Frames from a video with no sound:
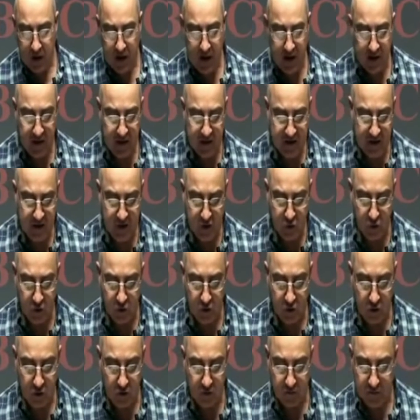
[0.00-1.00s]
Génesis
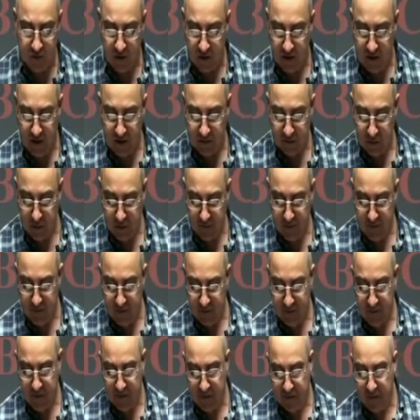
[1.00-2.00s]
1, del 14
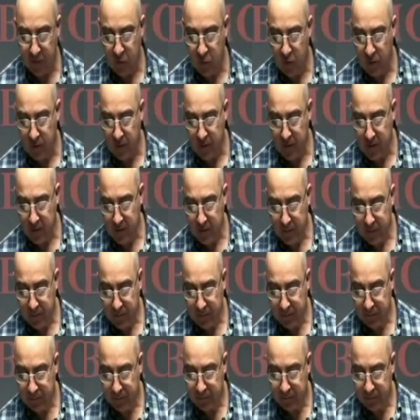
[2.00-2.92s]
al 19.